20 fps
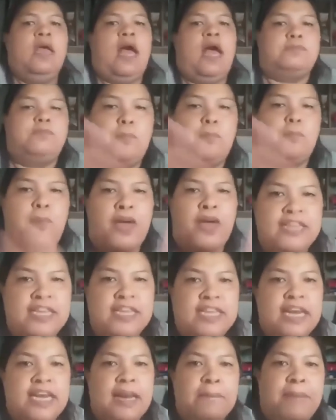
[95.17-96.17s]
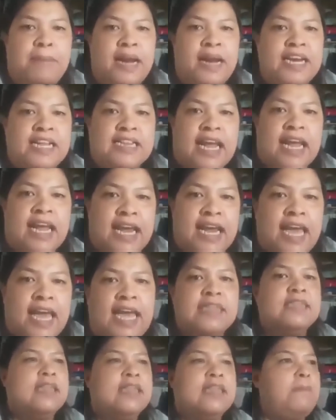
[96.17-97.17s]
At po pwede nilang
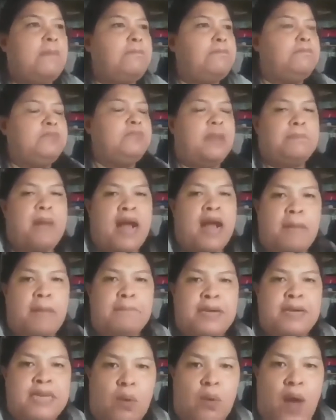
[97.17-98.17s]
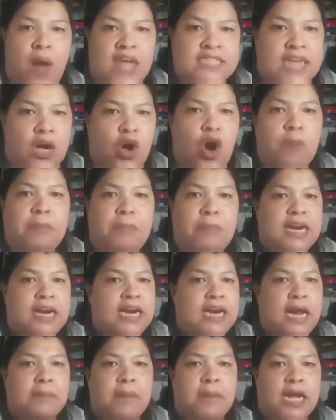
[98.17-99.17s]
baliktarin na, na baka binawasan ko
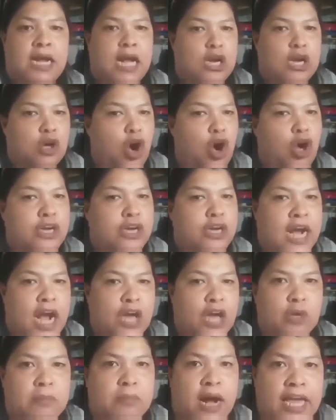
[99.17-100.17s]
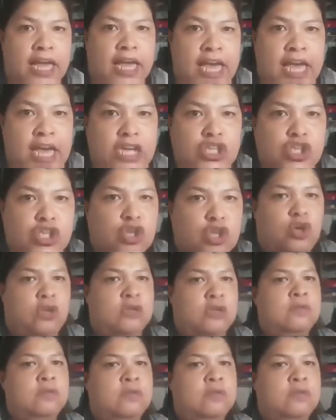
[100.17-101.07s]
para lang magkaroon ng anumang issue.